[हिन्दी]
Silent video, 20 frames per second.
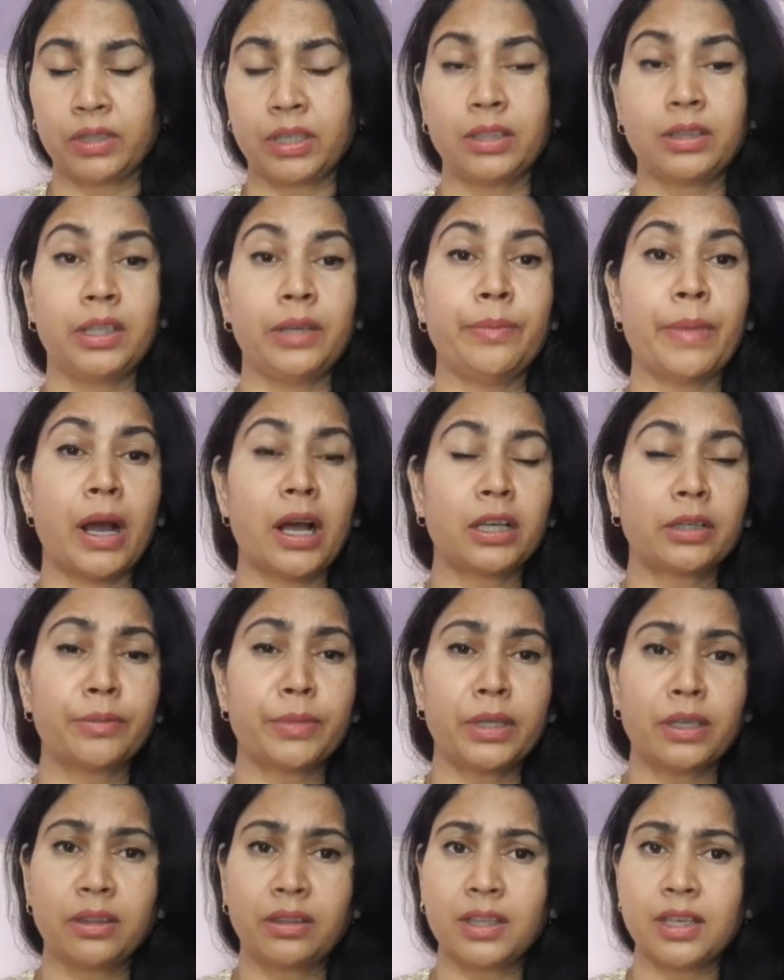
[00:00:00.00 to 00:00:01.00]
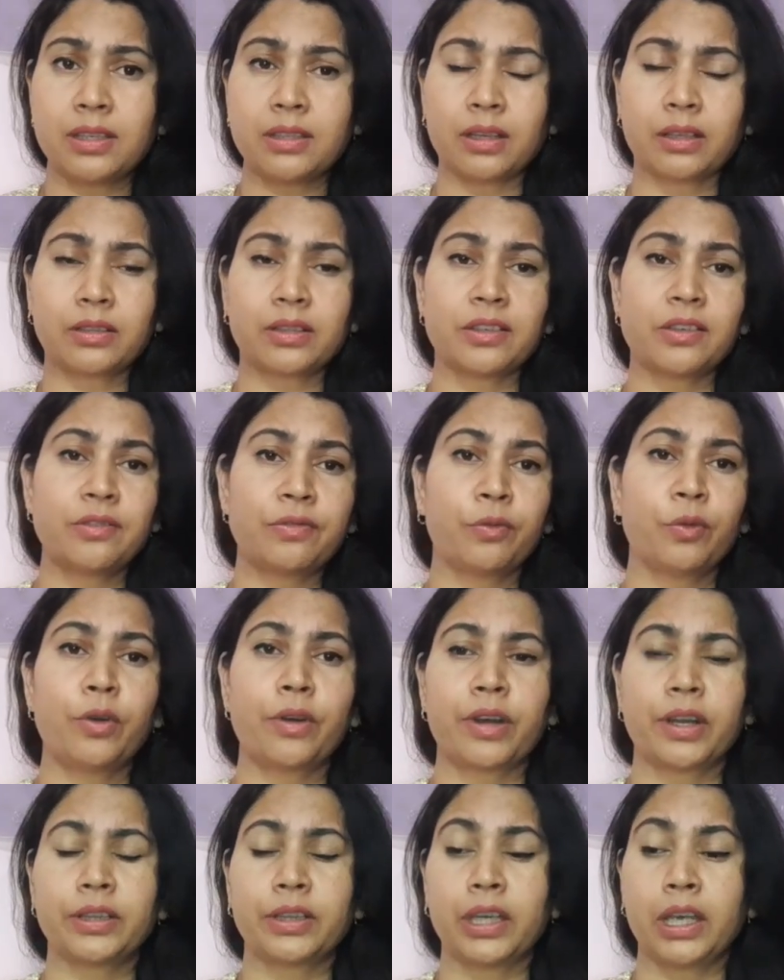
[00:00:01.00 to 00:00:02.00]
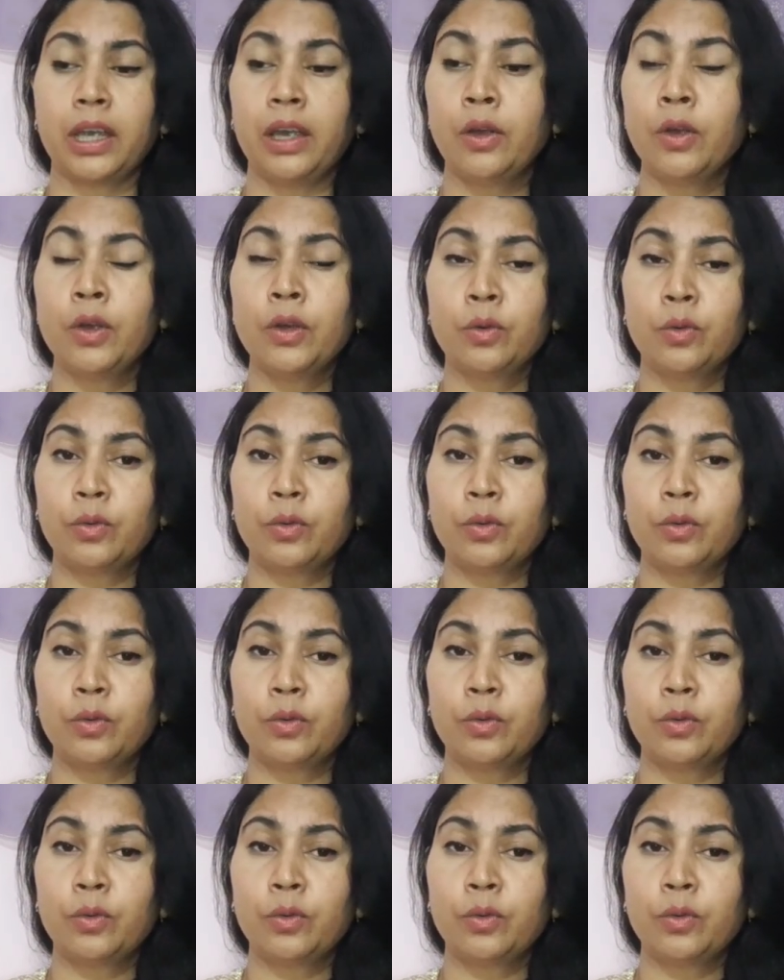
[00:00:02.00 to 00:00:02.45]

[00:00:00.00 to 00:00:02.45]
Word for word: के दिमाग में कितने सक्सेसफुल रहते हैं